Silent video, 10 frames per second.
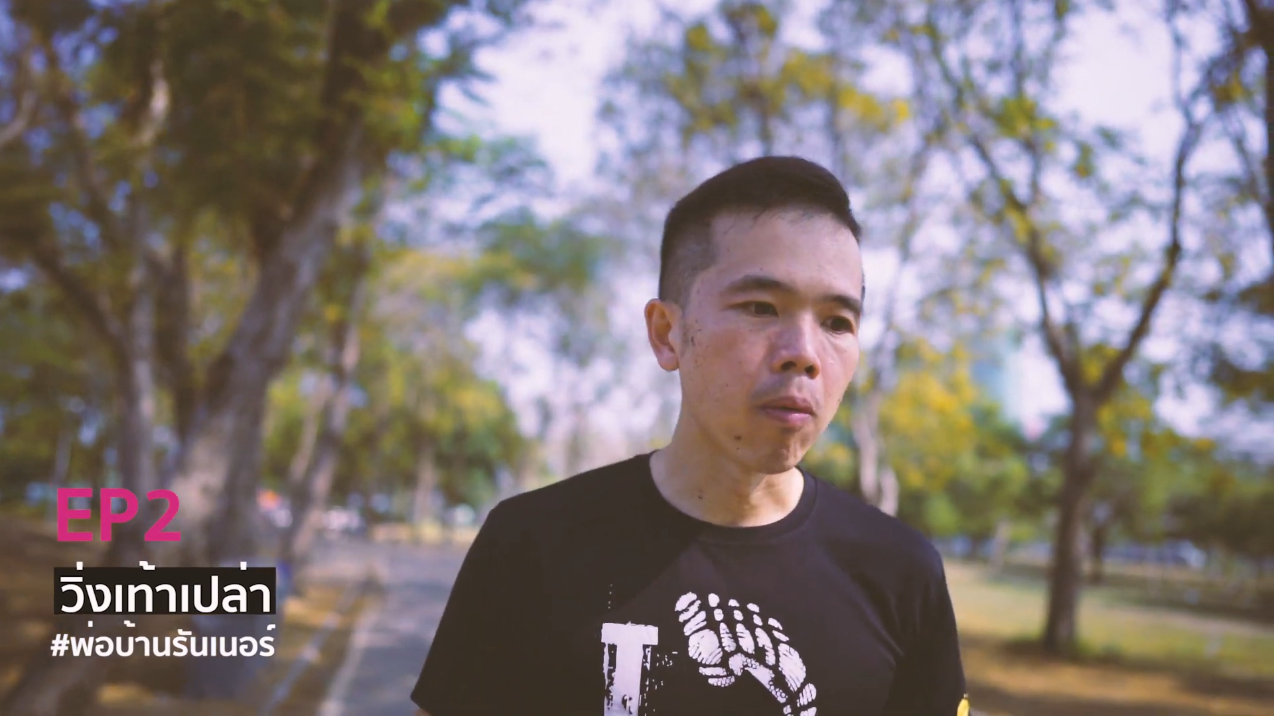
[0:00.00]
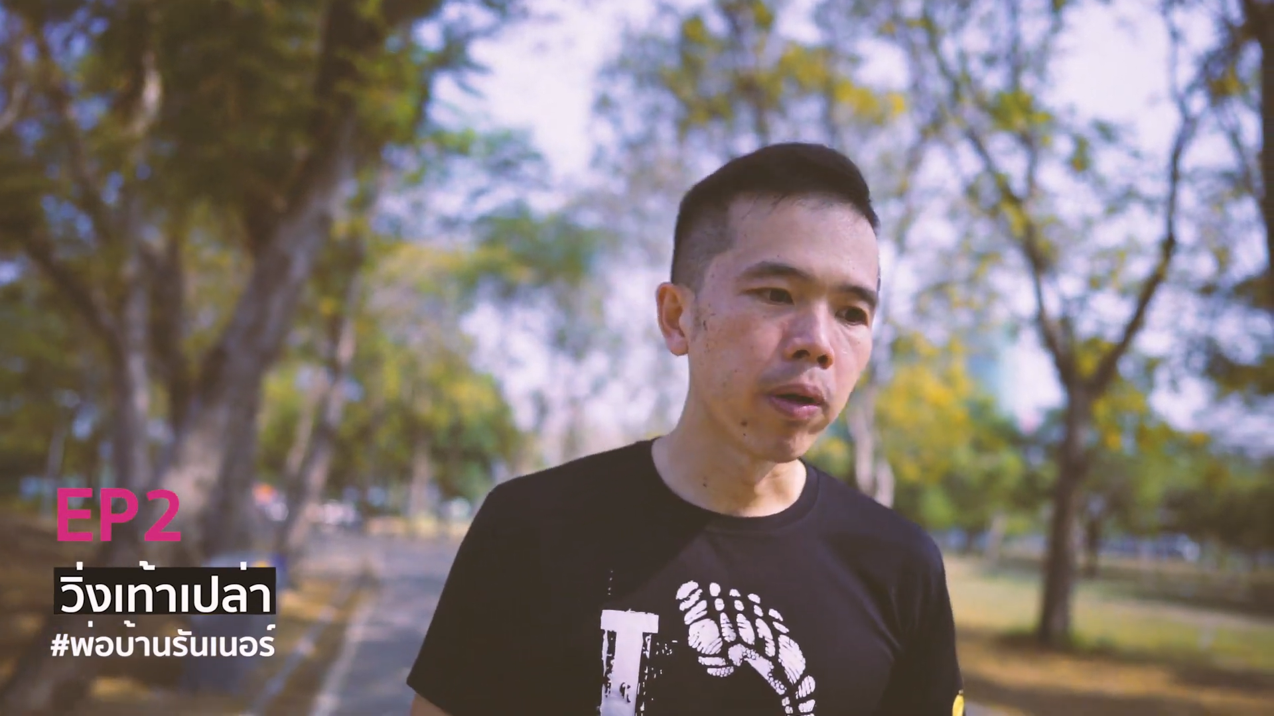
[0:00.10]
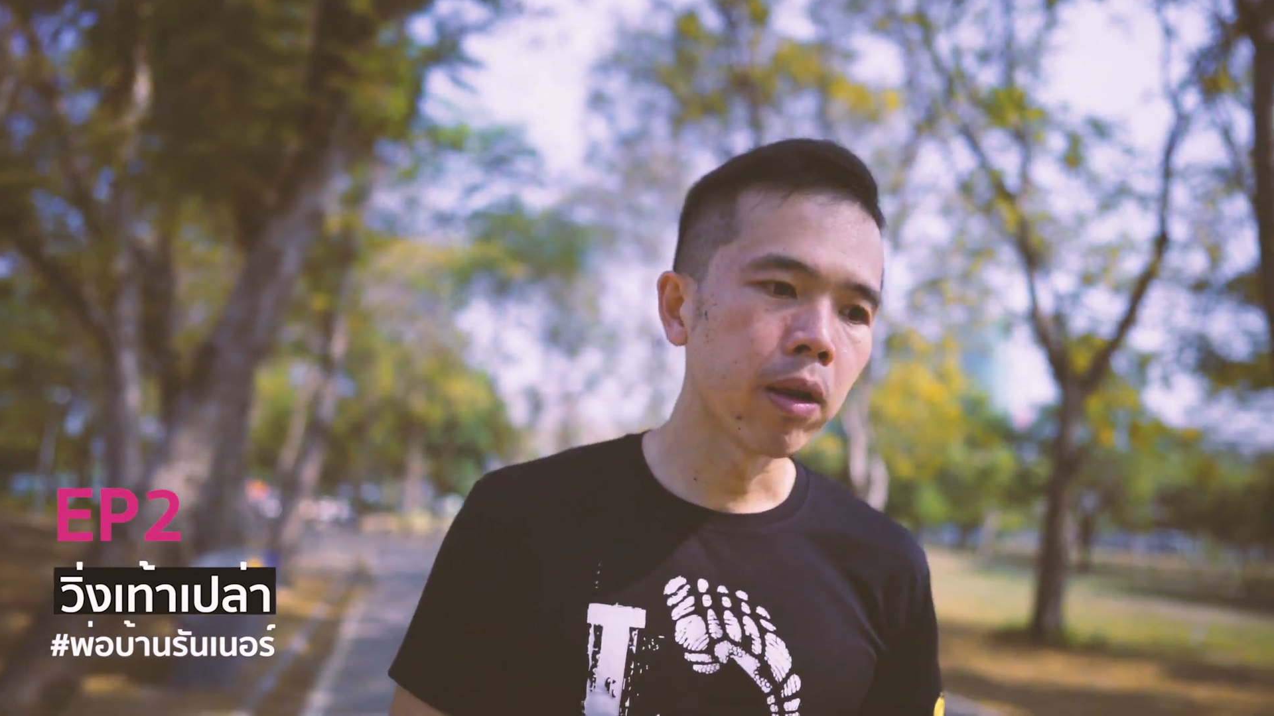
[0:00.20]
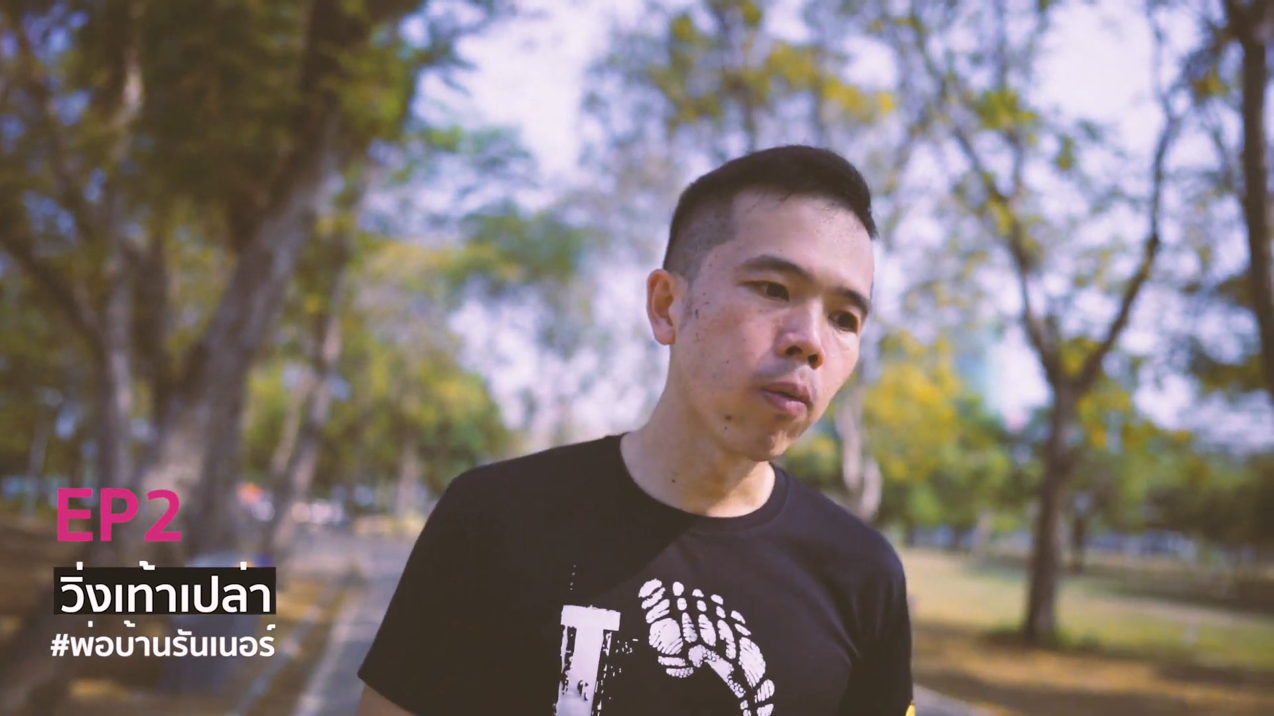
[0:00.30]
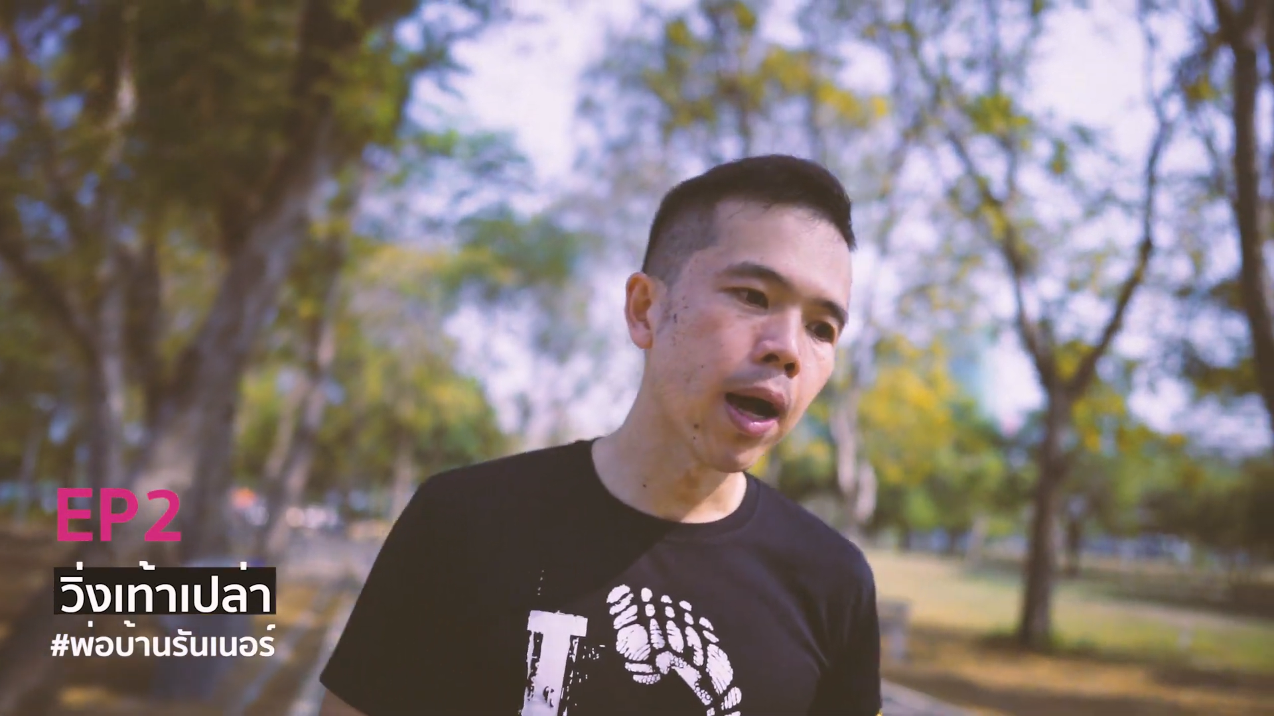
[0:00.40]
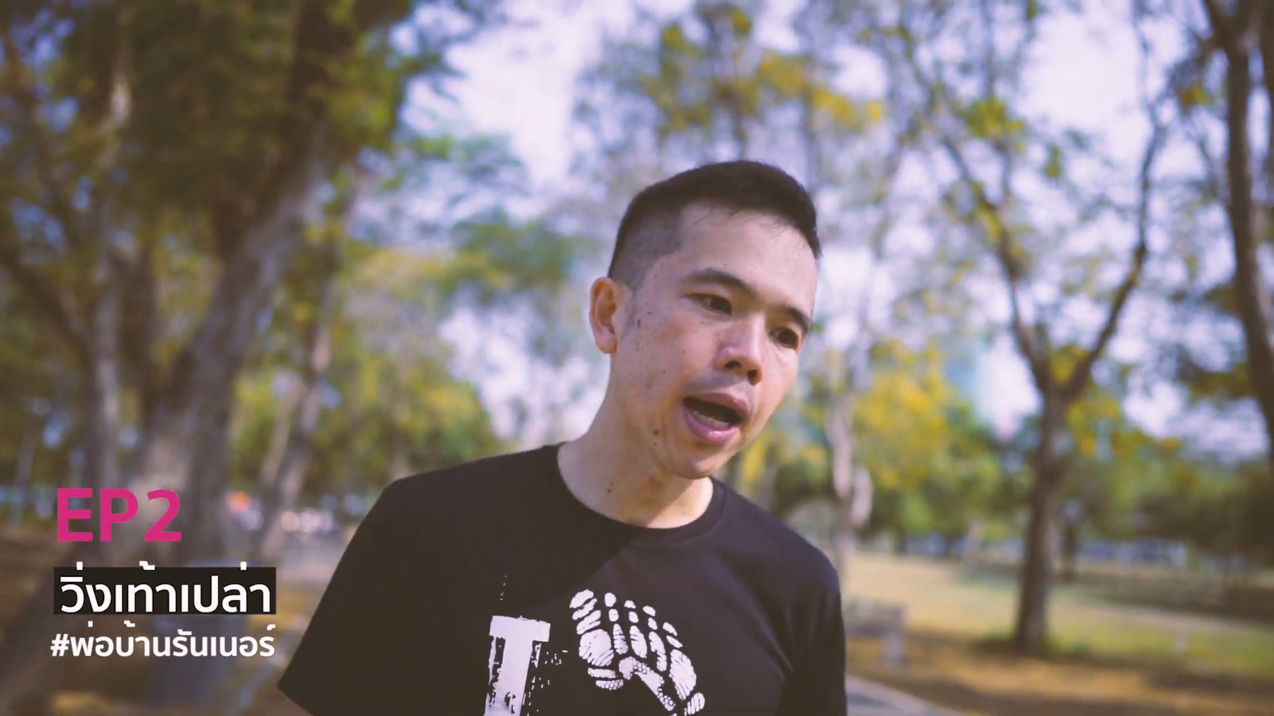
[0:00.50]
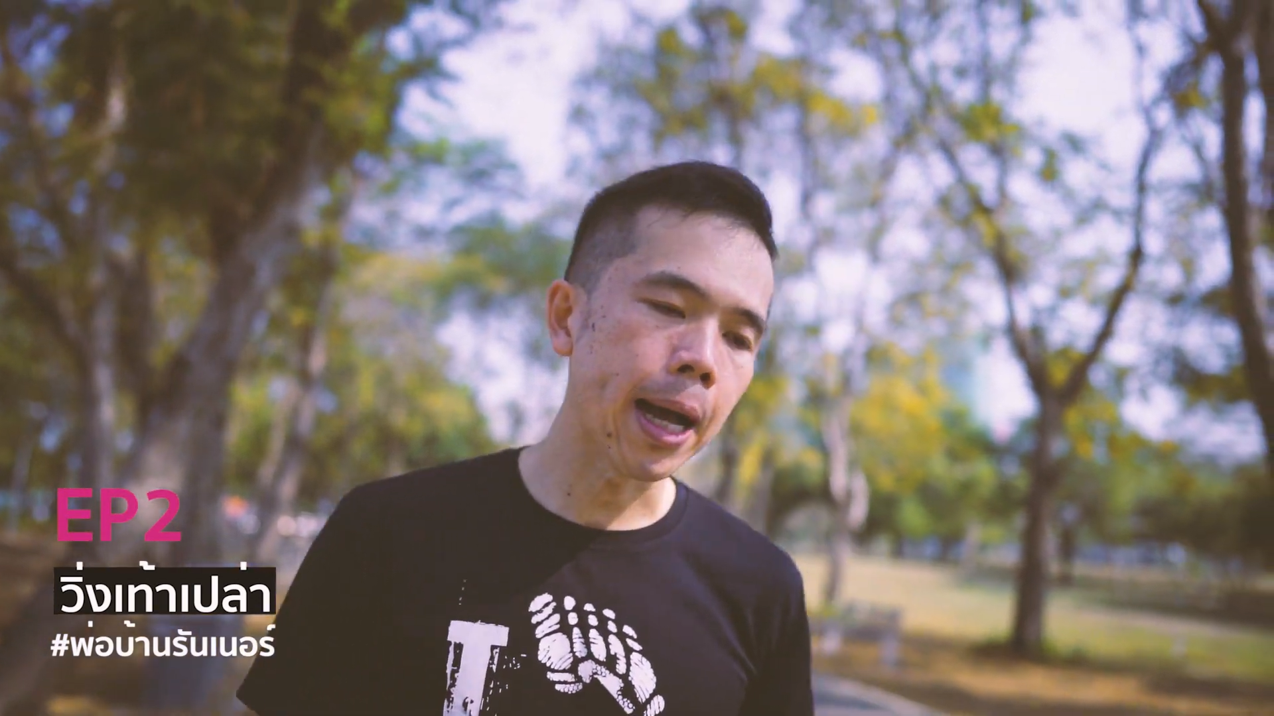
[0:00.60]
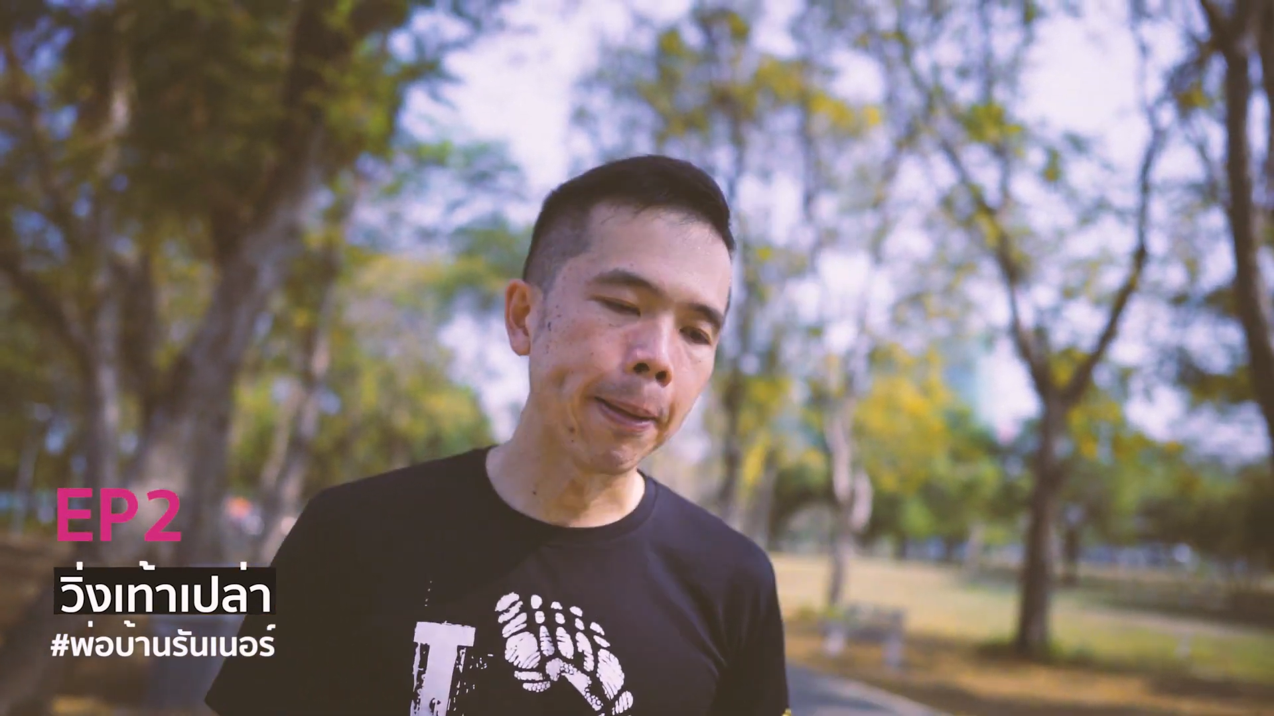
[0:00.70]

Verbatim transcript: มคิดว่า